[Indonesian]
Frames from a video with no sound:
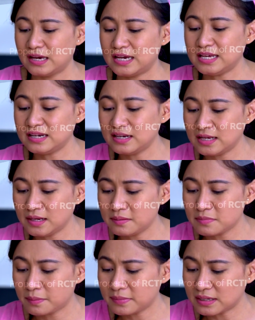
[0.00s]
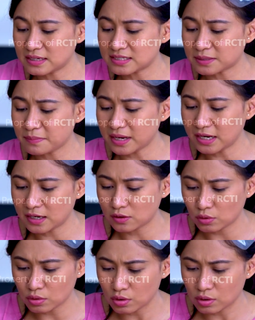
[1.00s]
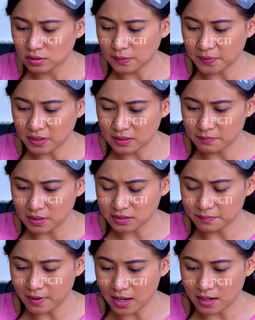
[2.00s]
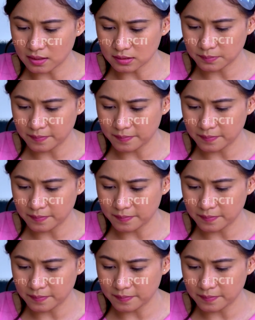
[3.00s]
Ini Mami ngechat Mbak Denong, tapi nggak dibalas-balas,